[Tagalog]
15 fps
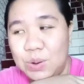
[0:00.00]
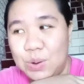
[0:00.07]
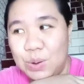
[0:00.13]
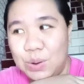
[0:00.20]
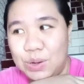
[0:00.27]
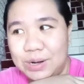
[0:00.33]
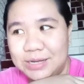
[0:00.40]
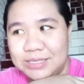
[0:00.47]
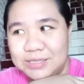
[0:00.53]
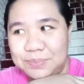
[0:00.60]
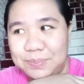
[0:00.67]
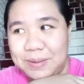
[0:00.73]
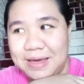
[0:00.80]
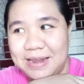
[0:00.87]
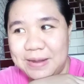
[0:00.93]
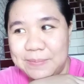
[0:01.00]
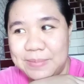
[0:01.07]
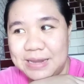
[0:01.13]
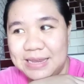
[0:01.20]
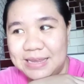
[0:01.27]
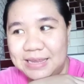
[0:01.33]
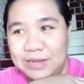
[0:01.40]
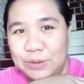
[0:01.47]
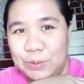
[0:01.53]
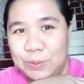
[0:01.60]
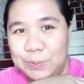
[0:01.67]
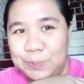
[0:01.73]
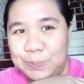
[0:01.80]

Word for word: Oras para maligo.